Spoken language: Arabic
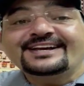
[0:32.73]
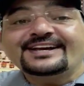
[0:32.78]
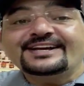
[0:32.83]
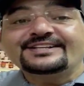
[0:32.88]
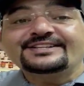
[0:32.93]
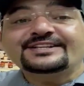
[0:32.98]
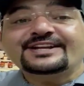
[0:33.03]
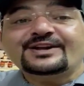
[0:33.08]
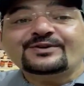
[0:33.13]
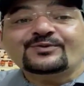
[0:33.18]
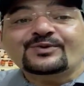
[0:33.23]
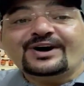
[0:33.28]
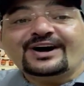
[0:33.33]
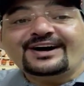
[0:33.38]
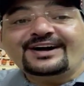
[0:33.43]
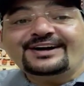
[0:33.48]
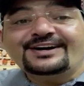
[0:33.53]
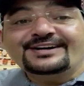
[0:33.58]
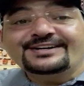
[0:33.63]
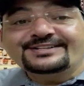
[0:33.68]
أن
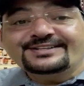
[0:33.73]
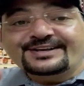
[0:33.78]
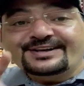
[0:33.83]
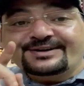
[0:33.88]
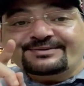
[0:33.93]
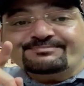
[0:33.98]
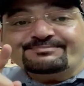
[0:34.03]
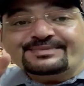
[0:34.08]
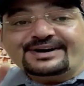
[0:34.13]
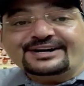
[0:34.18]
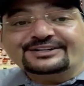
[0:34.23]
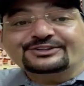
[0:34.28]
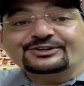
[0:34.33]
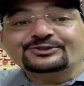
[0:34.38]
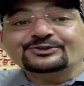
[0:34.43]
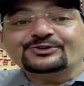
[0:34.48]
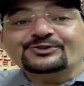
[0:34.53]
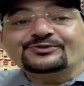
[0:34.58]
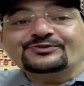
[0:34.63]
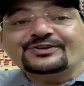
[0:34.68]
الواحد ما
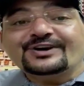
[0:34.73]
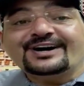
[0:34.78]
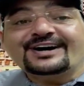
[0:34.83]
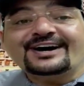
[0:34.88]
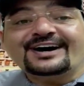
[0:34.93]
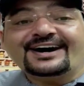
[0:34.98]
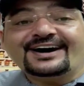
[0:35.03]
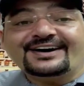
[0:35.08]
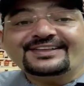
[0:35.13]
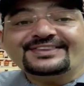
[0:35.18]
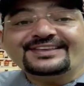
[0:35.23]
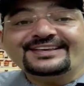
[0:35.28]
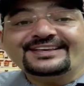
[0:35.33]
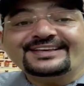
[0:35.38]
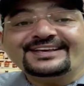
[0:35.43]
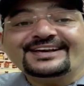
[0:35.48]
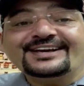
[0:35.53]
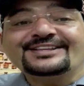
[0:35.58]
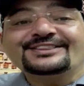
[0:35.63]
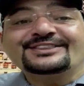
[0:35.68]
تطوفه
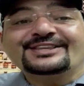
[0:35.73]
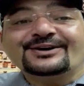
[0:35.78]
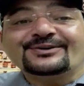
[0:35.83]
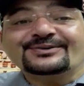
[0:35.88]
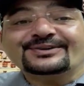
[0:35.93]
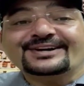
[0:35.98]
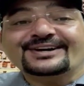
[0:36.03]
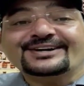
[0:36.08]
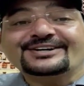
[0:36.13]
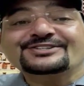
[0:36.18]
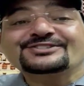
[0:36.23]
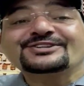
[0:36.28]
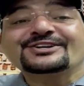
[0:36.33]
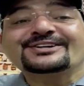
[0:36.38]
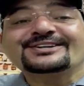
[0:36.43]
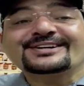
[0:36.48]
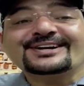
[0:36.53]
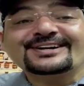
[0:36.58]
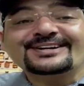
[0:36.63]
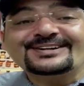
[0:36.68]
هذه الدورة شكرا